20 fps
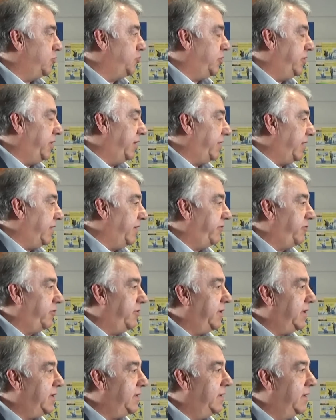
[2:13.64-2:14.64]
jeunes
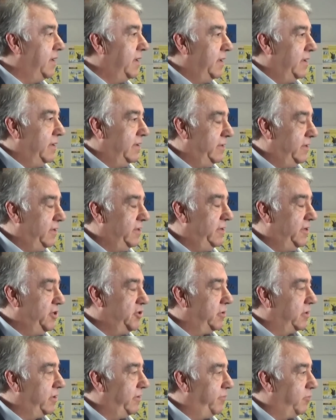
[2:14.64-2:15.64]
internationaux et des,
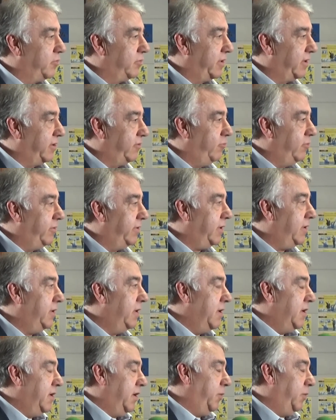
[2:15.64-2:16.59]
jeunes qui font des résultats.